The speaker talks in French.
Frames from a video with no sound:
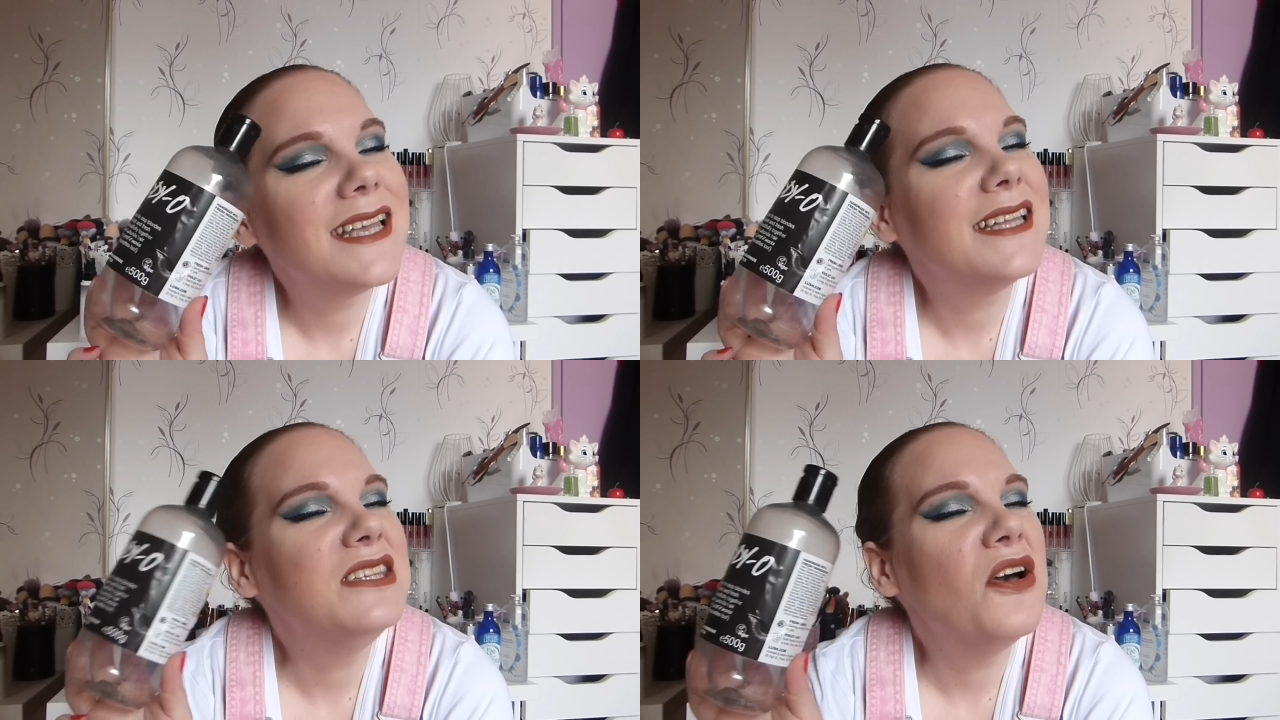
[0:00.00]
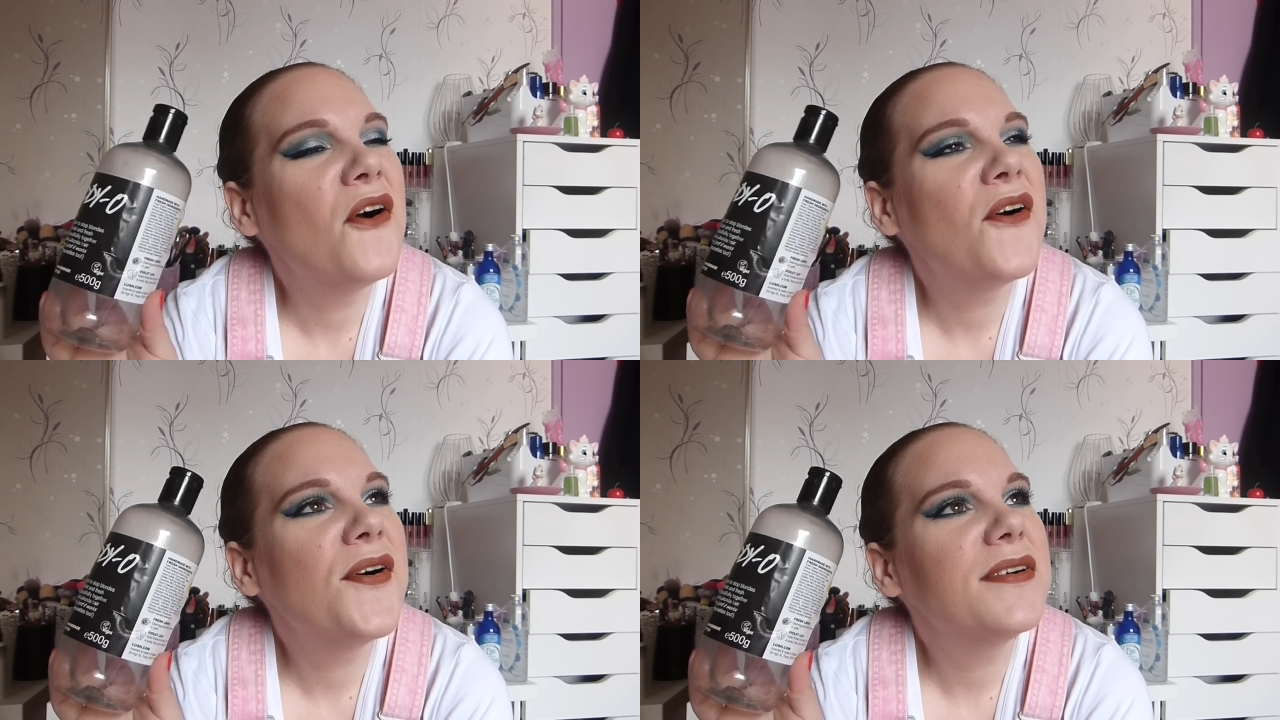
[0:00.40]

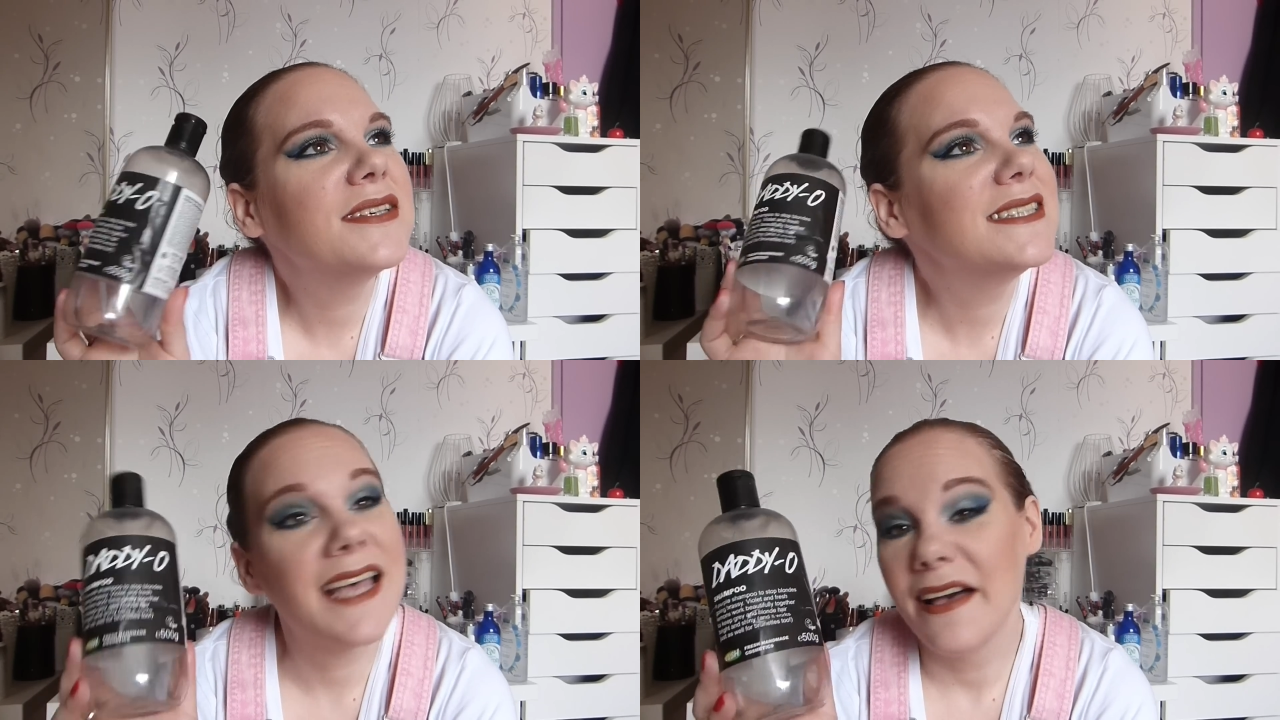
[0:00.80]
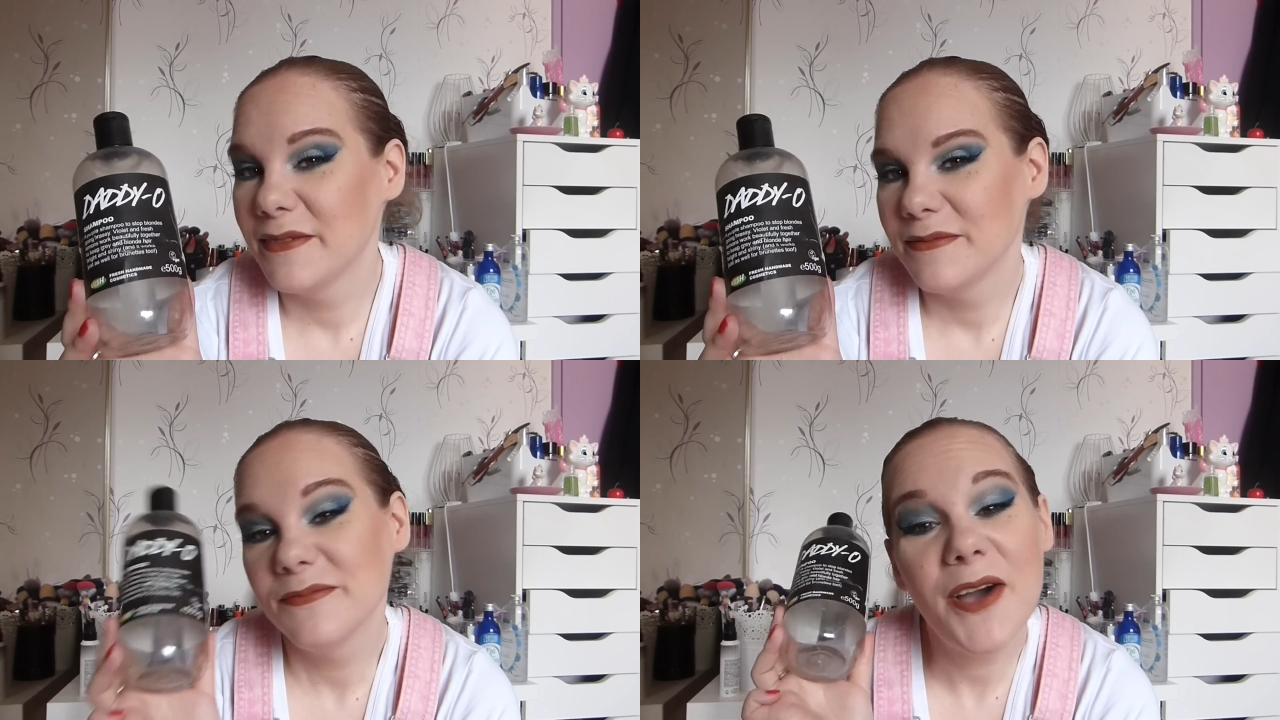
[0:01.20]
J'adore ça.
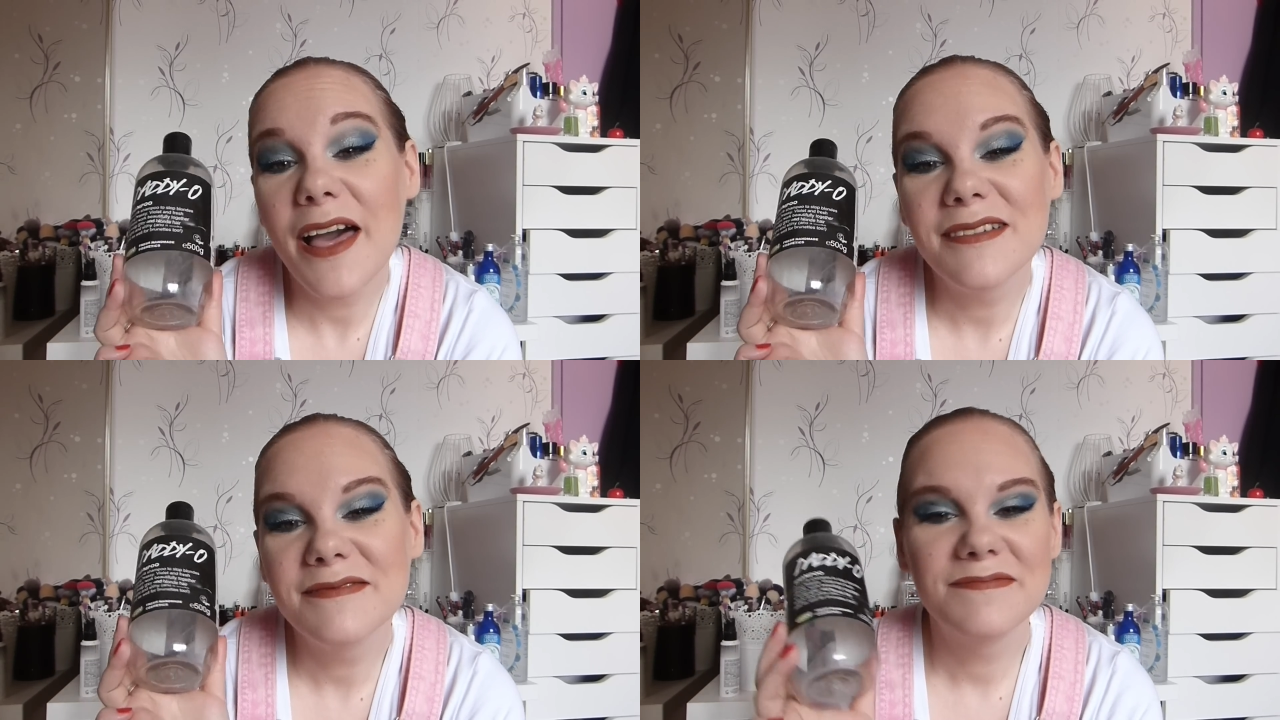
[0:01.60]
Voilà.